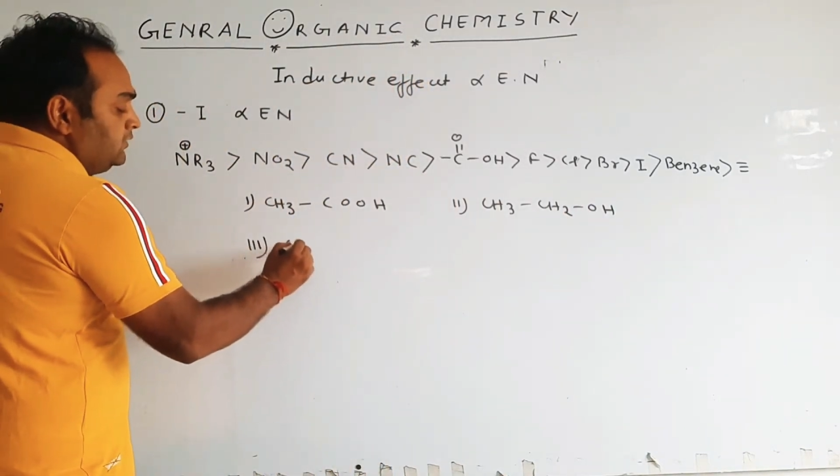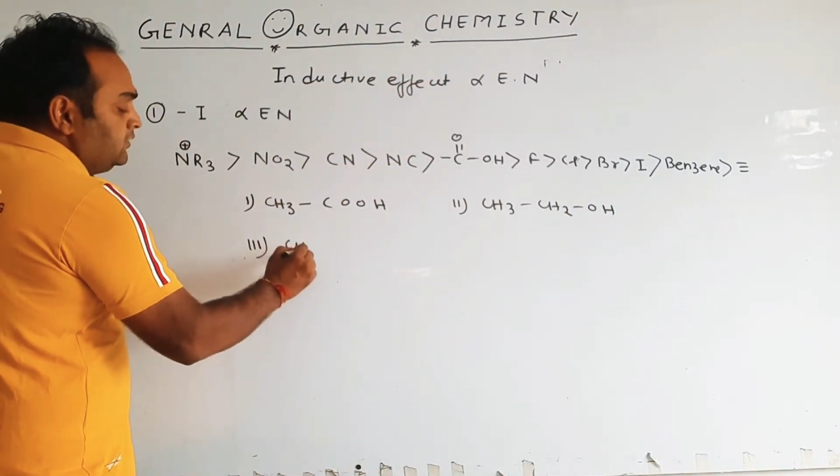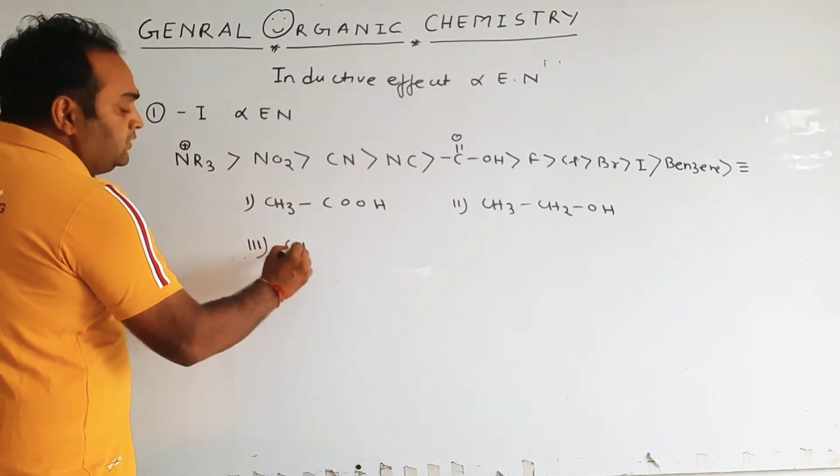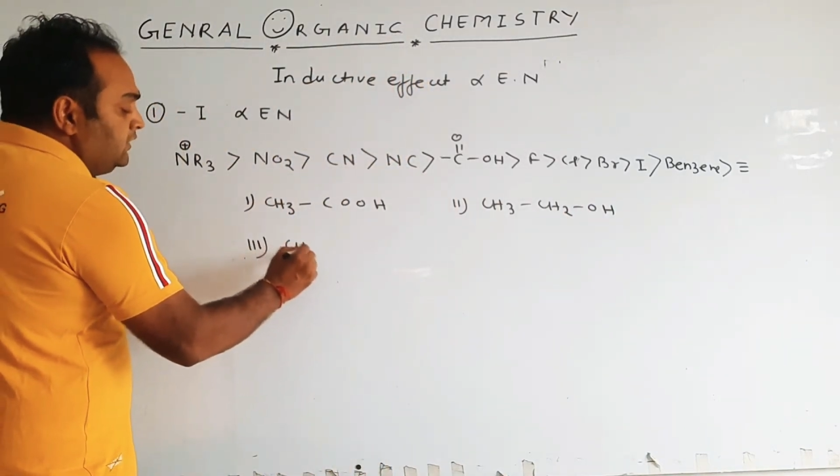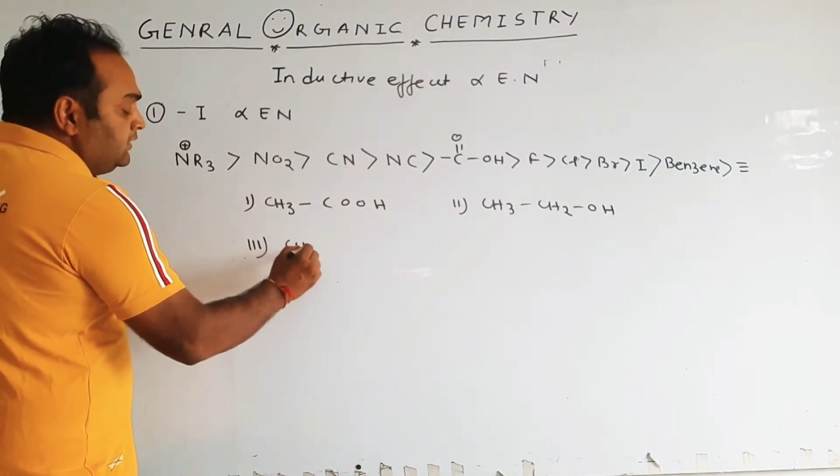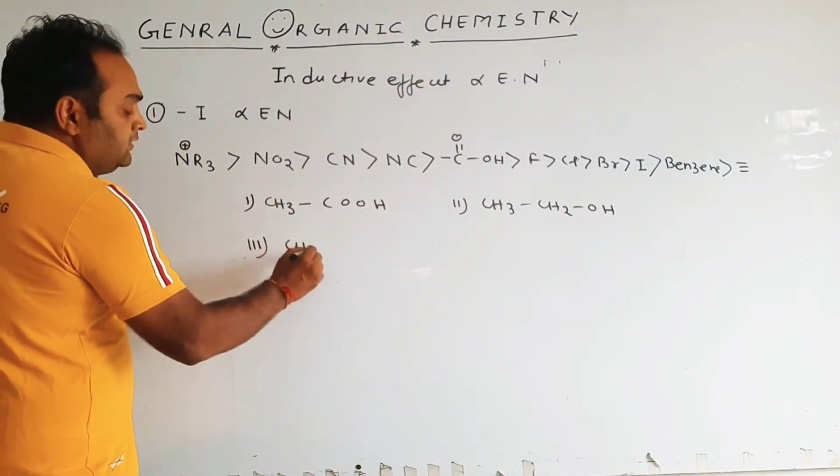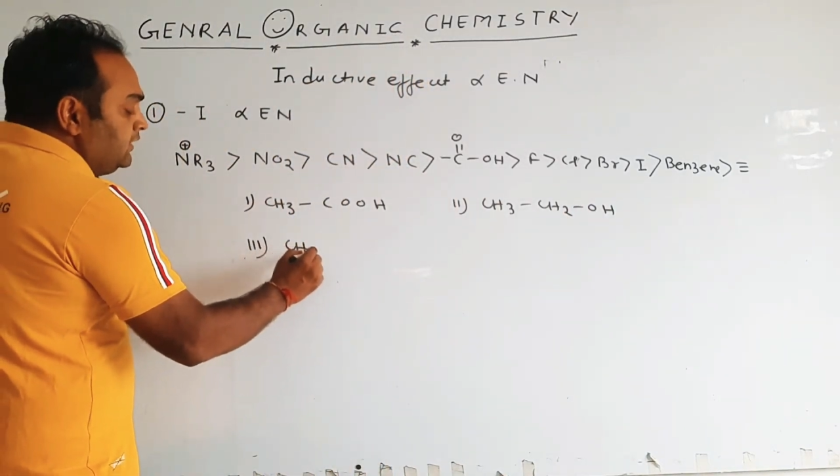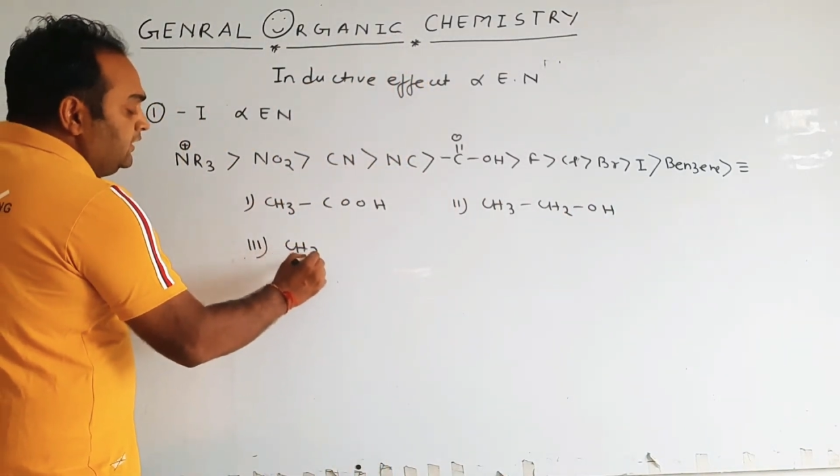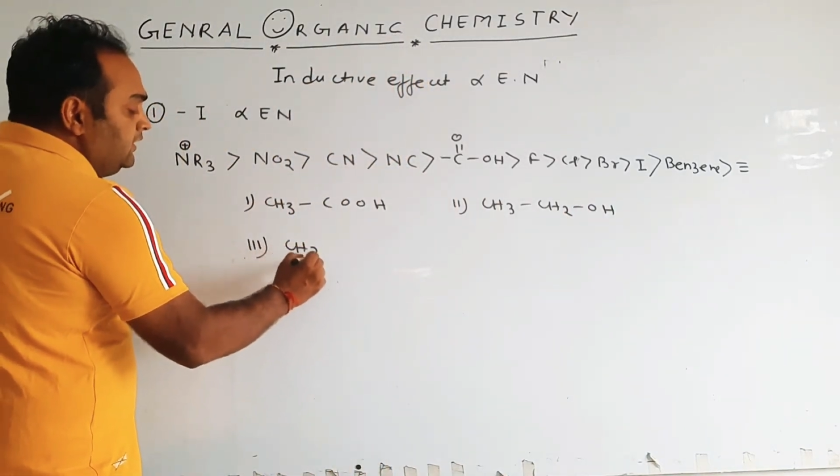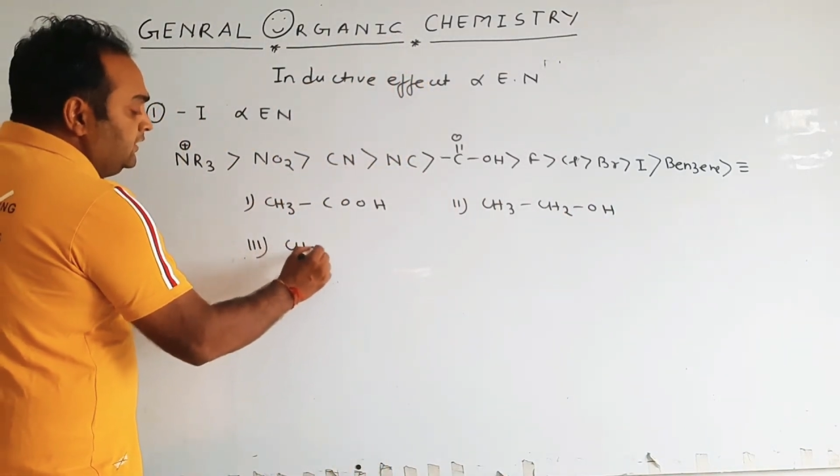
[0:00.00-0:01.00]
सी एच
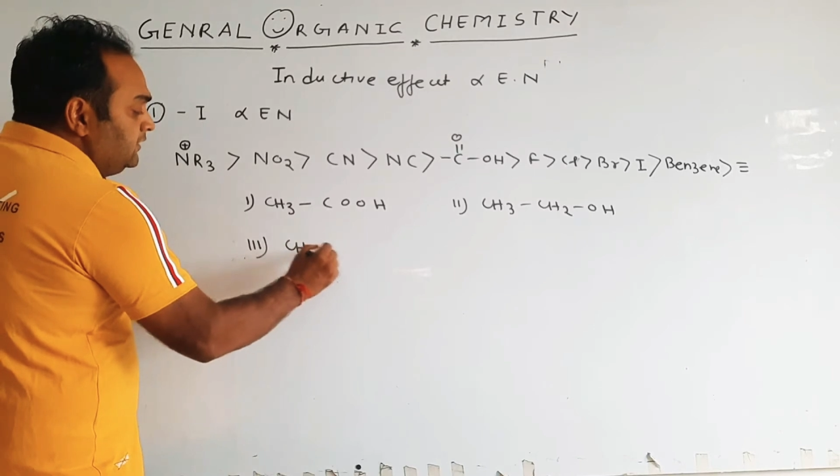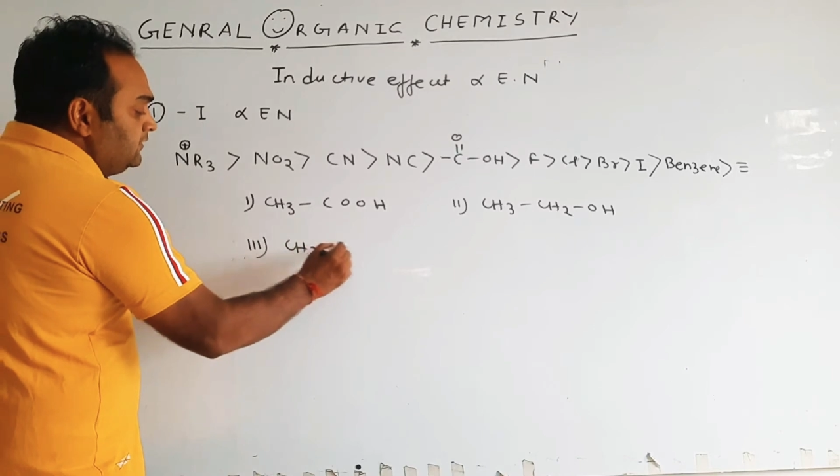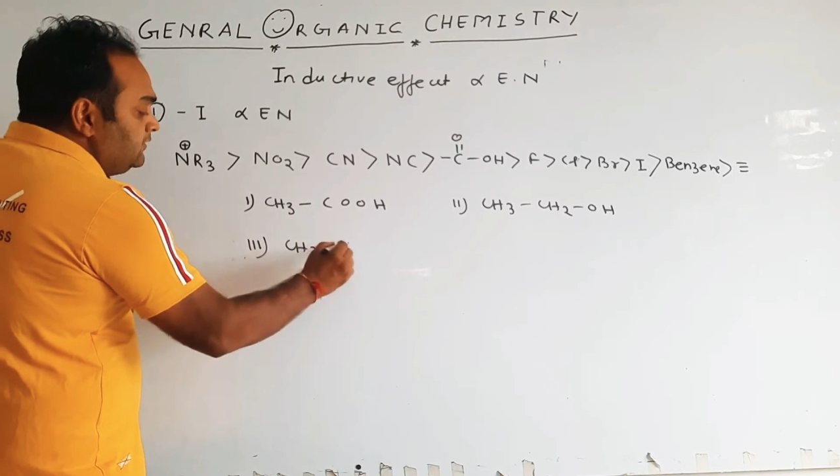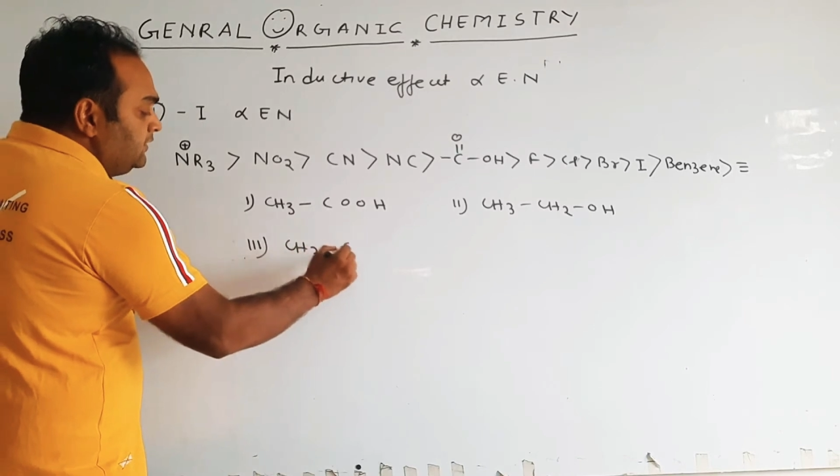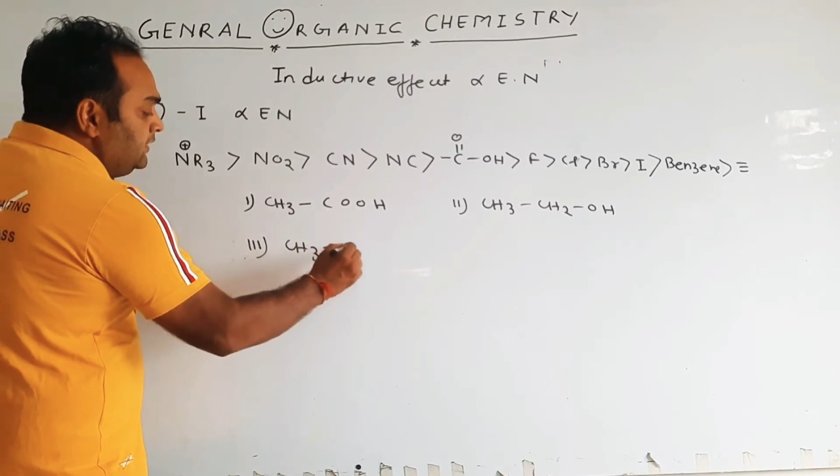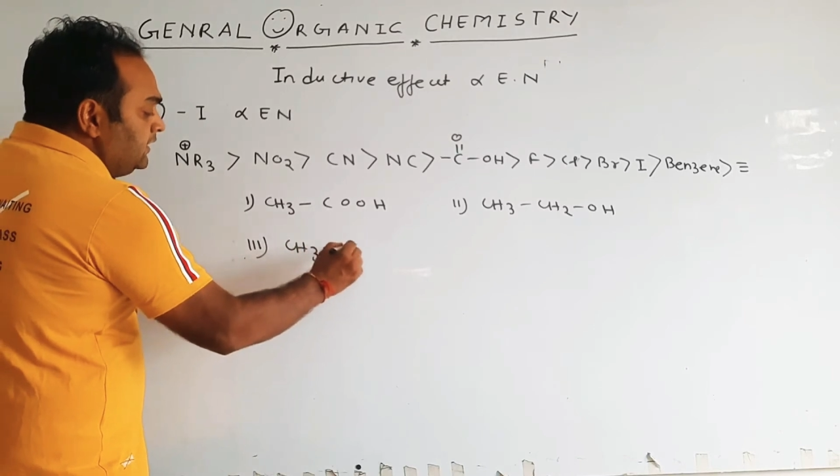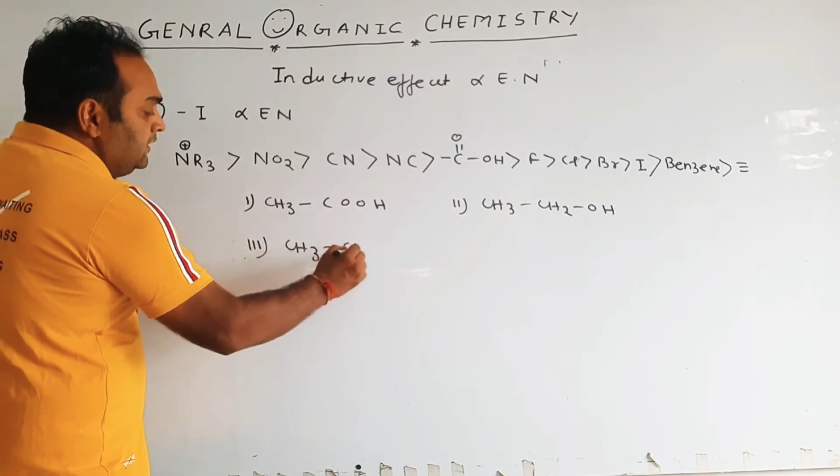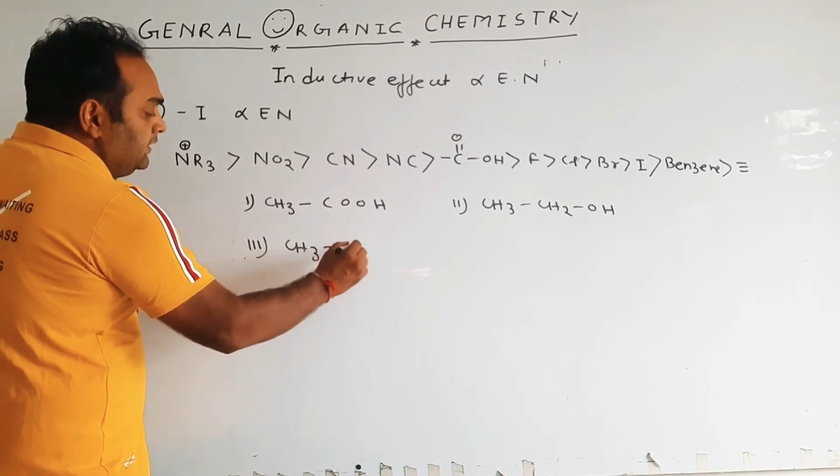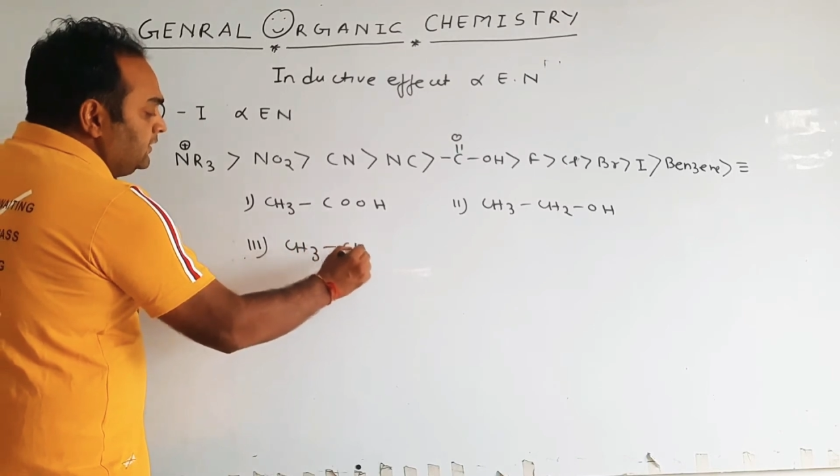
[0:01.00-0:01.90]
थ्री सी एन